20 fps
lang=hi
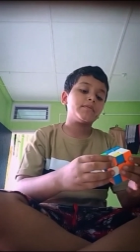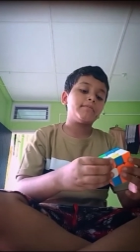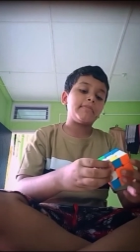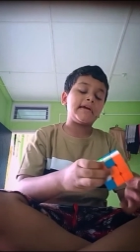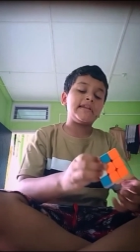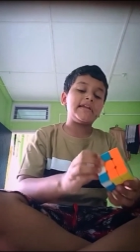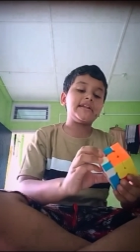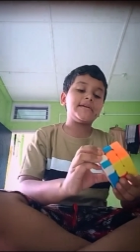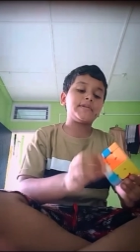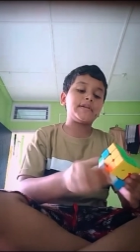
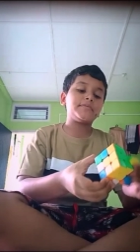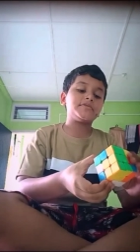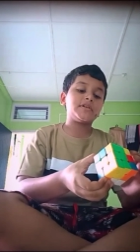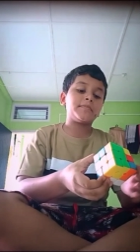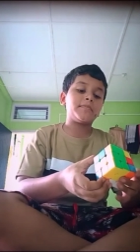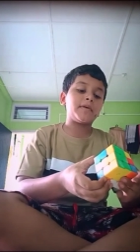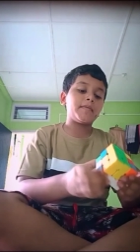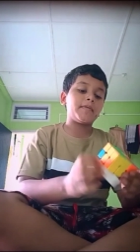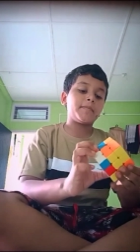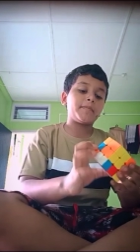पहले नहीं मतलब
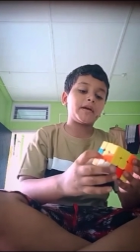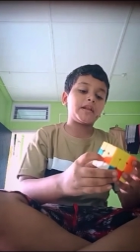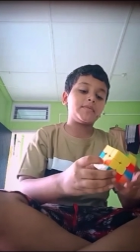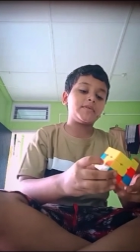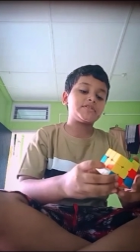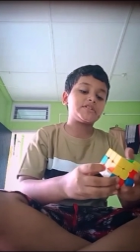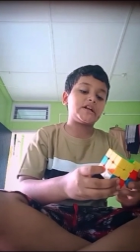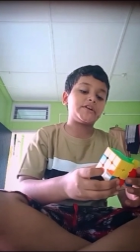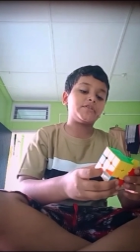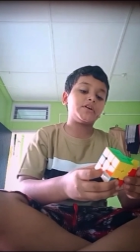जब आपने पहली
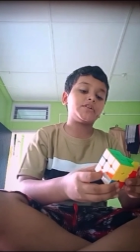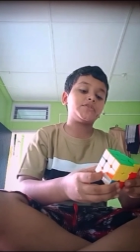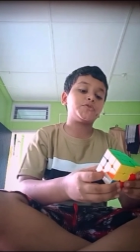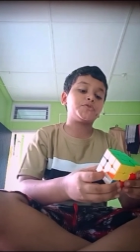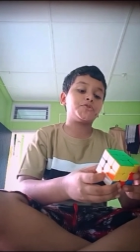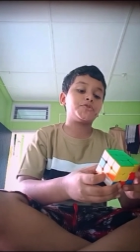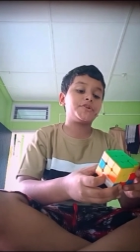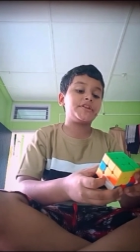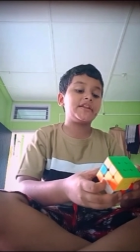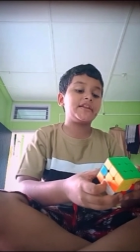बार स्टार्ट हुआ
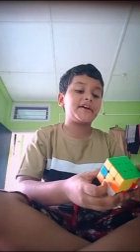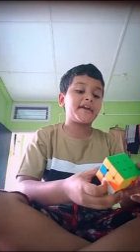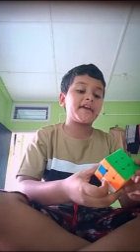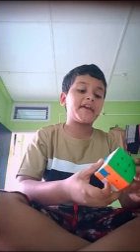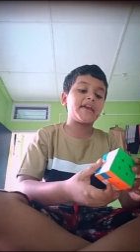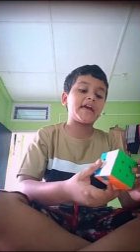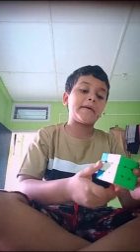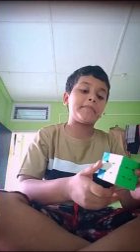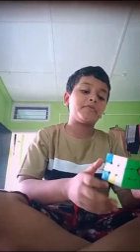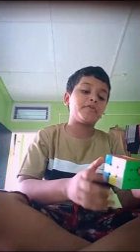तो थोड़ी देर
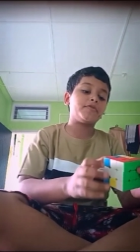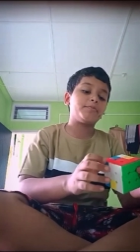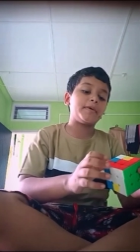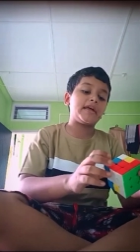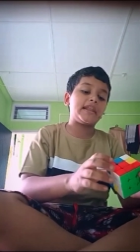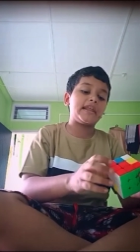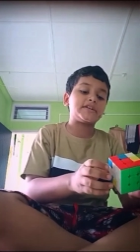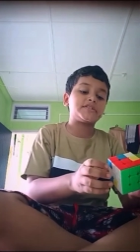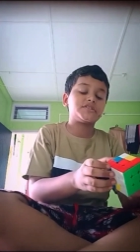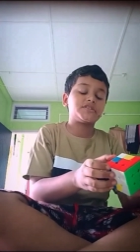लगेंगे आपको
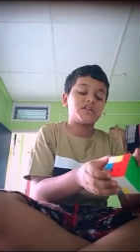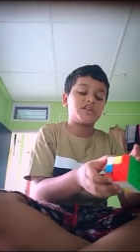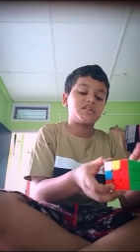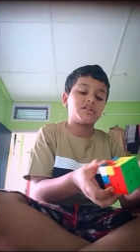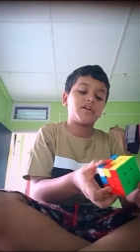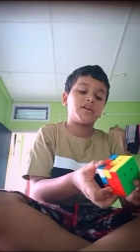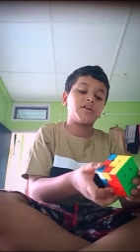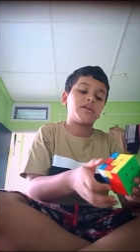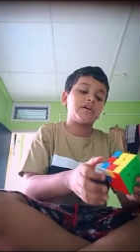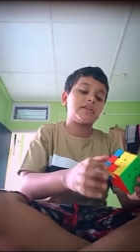
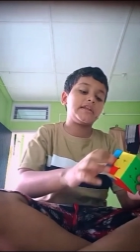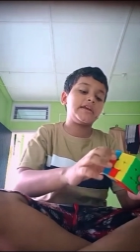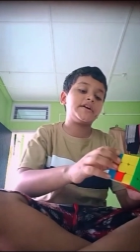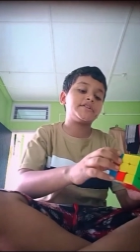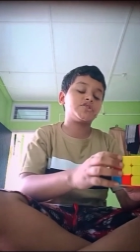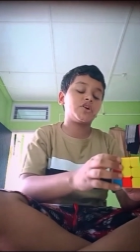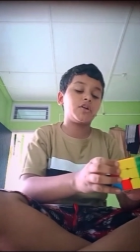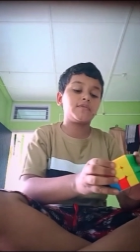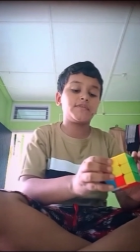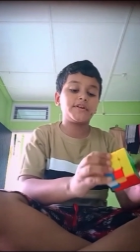पहला
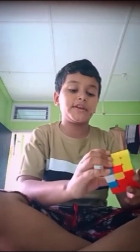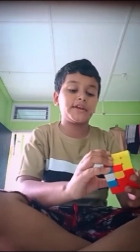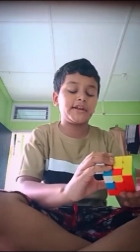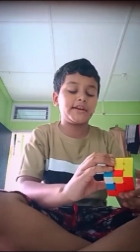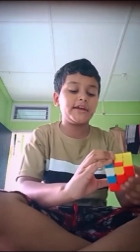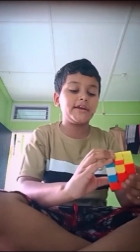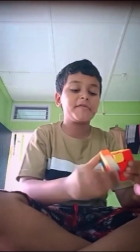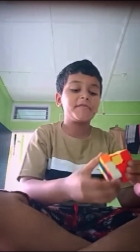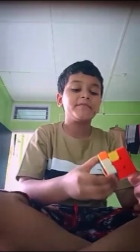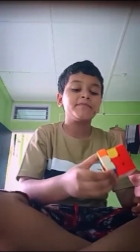लेयर सॉल्व करने के
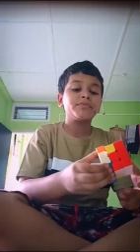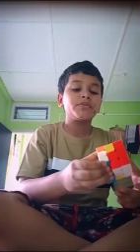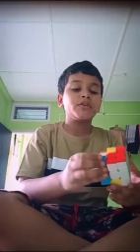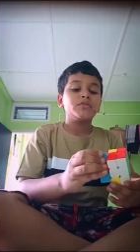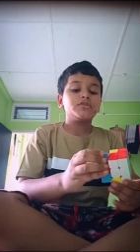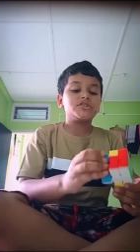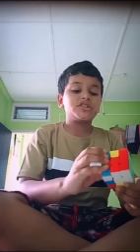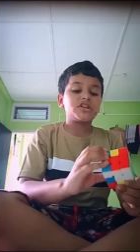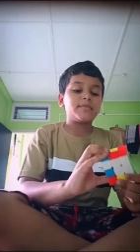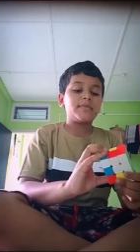लिए
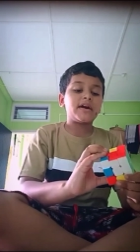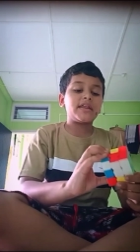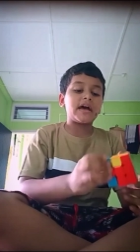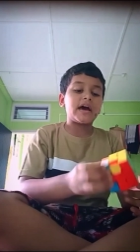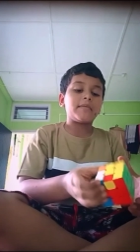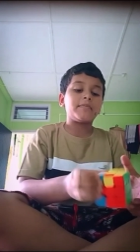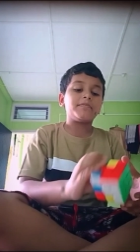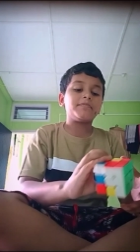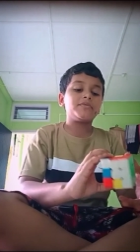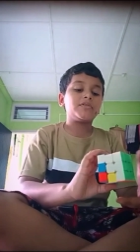उसके बाद
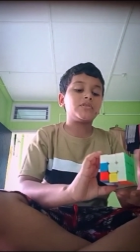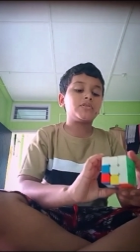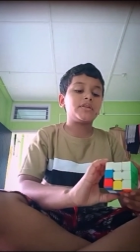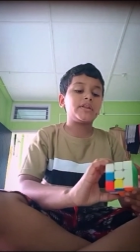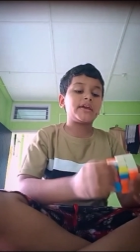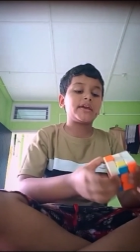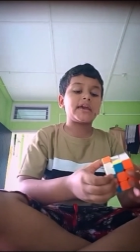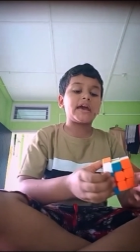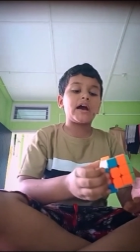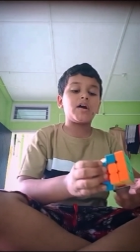
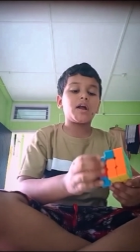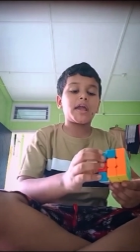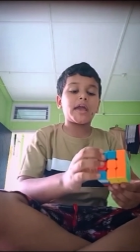आपने क्या